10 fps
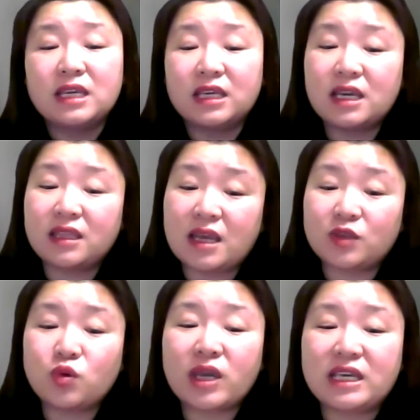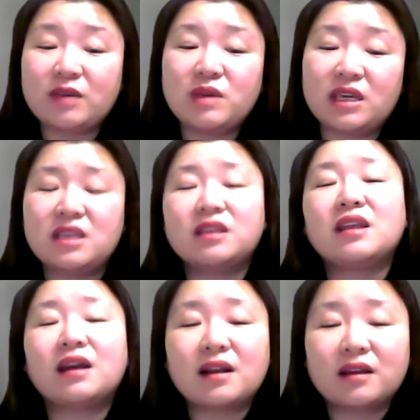이게 내 속에 이미
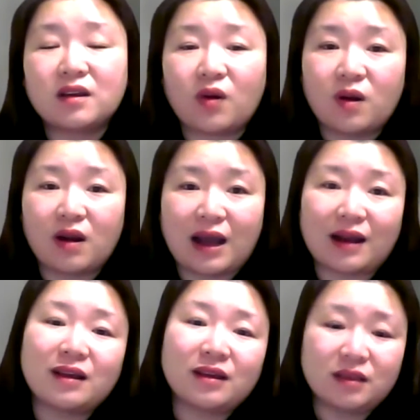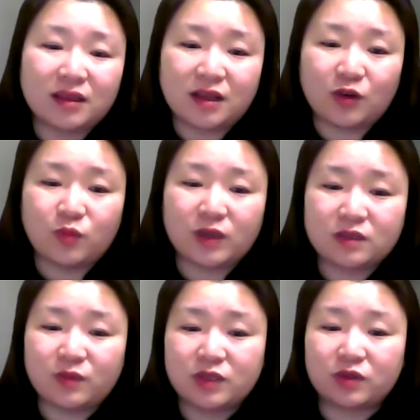있다라는 걸 알아야 된다라고
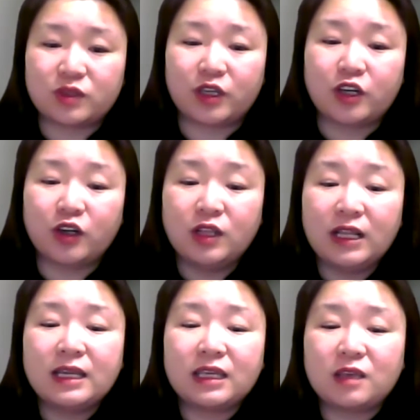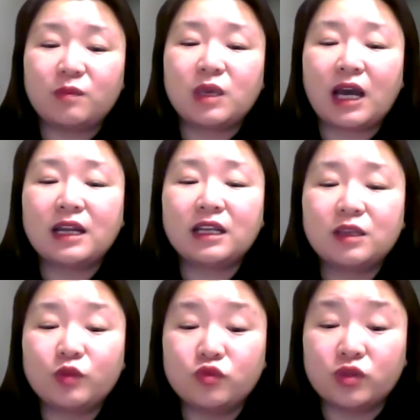말씀하셨어요. 이미
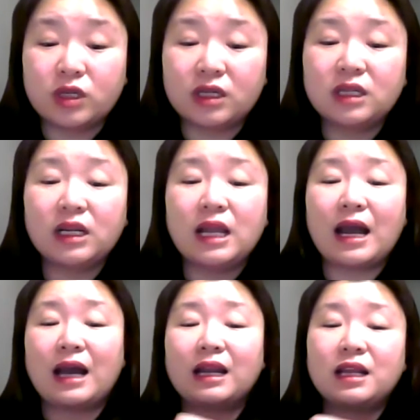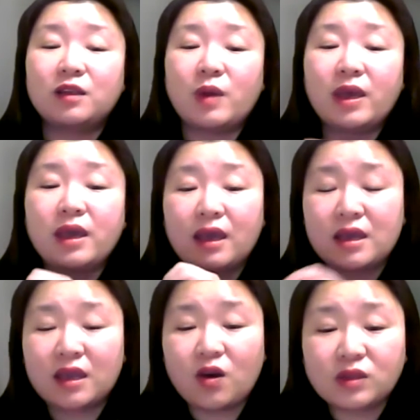하나님은 우리를 하나님의
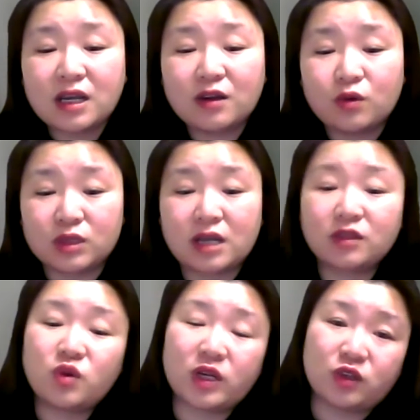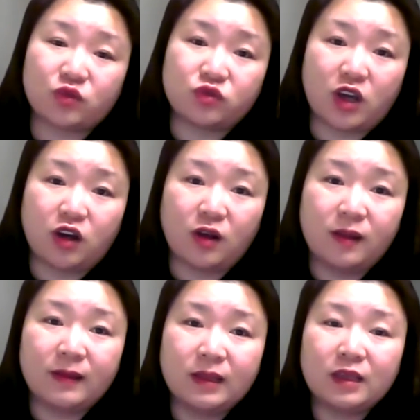형상으로 창조하셨고요.
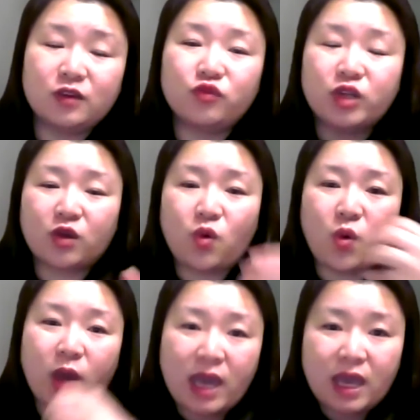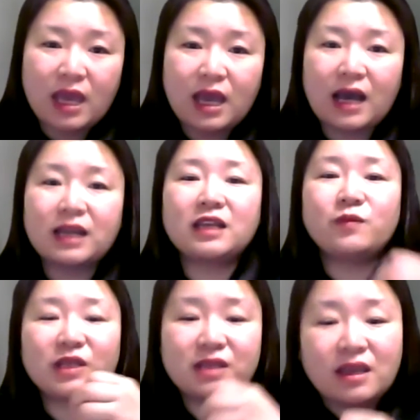우리 코에
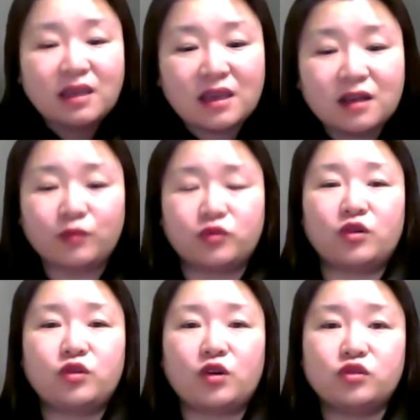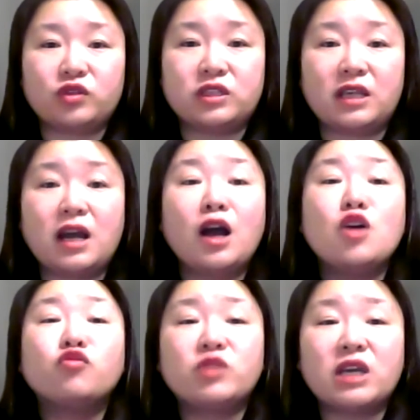하나님의 생기를 불어넣어 주시자
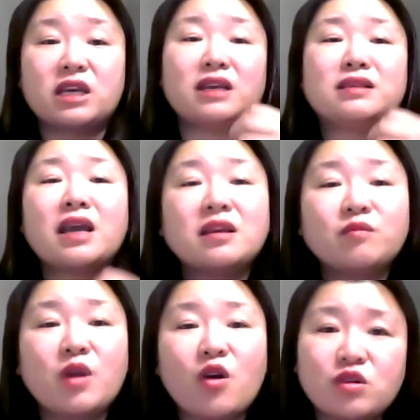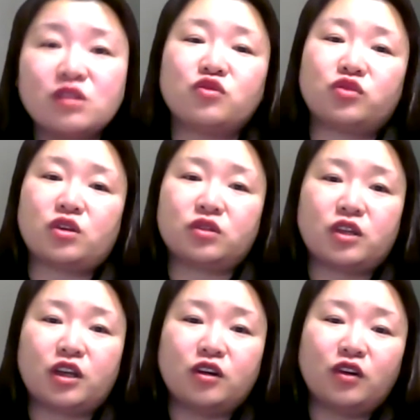우리에게 생명을 주셨어요.